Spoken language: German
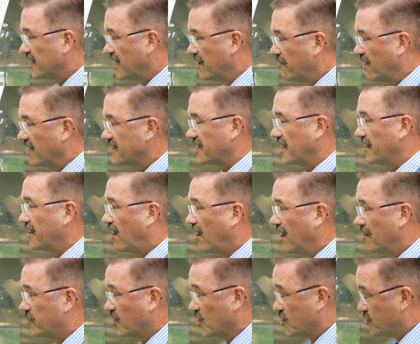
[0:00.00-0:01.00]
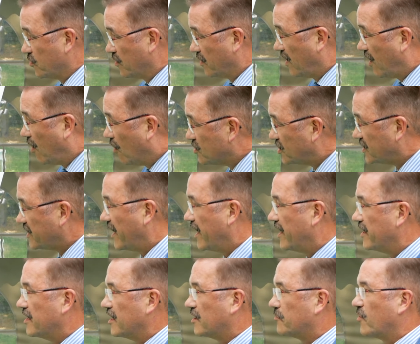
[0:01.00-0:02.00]
jeweils eine Broschüre
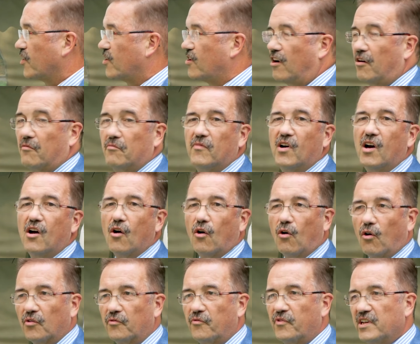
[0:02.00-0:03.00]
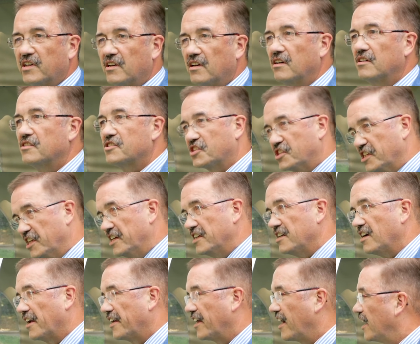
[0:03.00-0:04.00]
ausgehändigt bekommen und wir
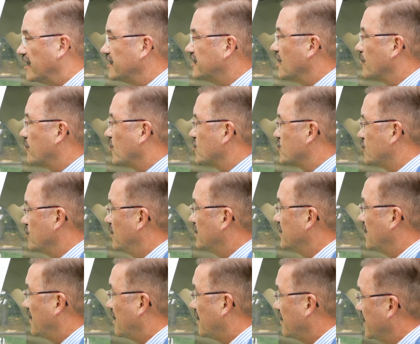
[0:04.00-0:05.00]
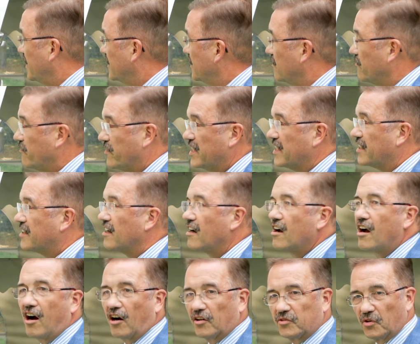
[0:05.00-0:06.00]
Sie anhand der Broschüren dann nachher den Weg
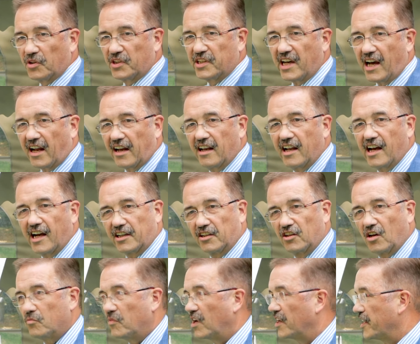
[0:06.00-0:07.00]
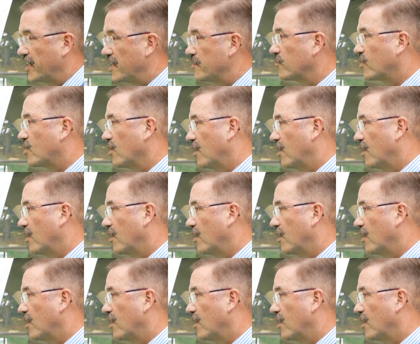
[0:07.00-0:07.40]
auch durch die Anlage nochmal nehmen